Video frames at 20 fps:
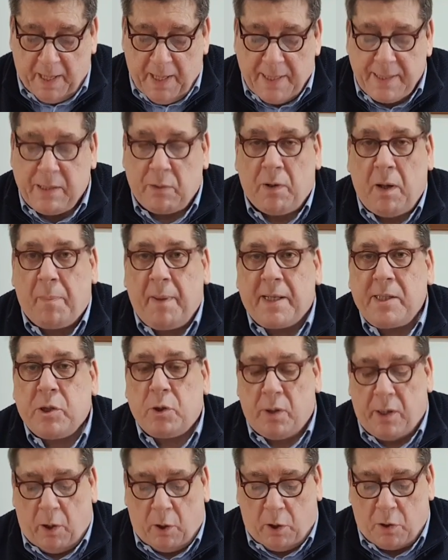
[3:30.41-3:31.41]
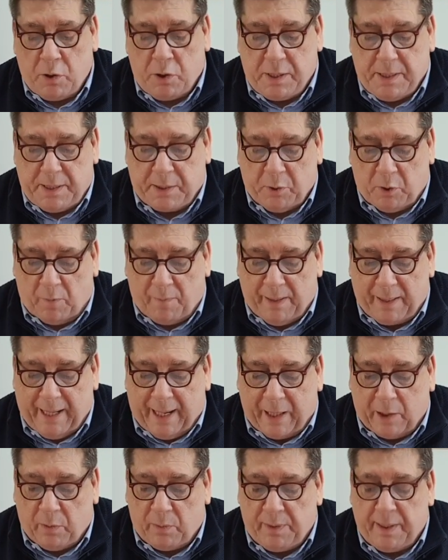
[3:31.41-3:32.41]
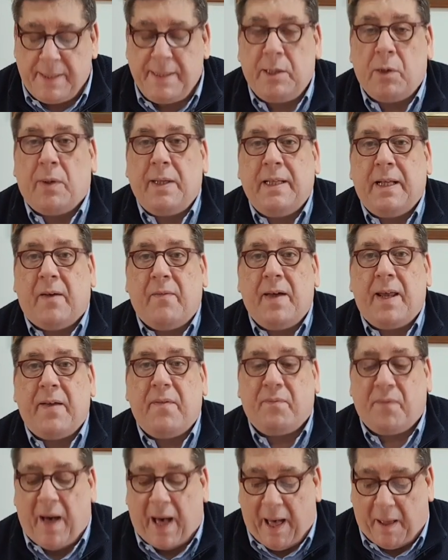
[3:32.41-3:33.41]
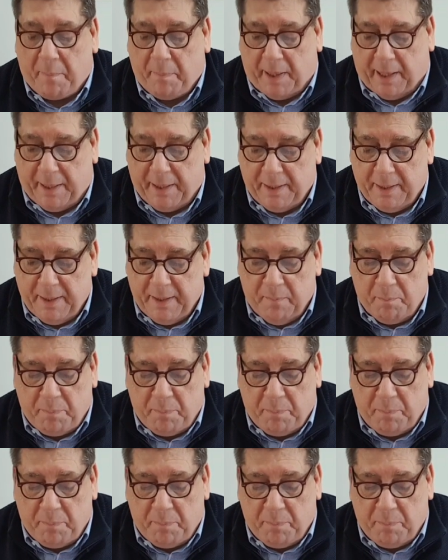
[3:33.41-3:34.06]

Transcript: Se una persona oggi si trova nella condizione di avere fame